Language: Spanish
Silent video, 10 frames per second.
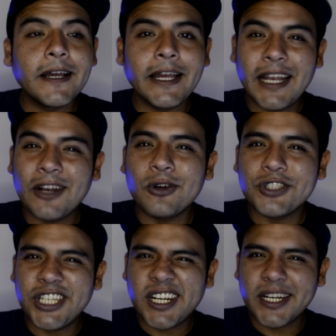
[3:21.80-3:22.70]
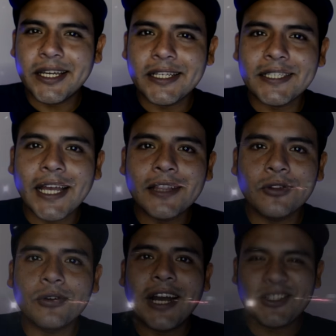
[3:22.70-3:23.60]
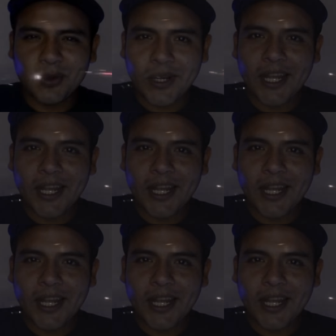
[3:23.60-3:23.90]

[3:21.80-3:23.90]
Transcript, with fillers: en la noche regresando a su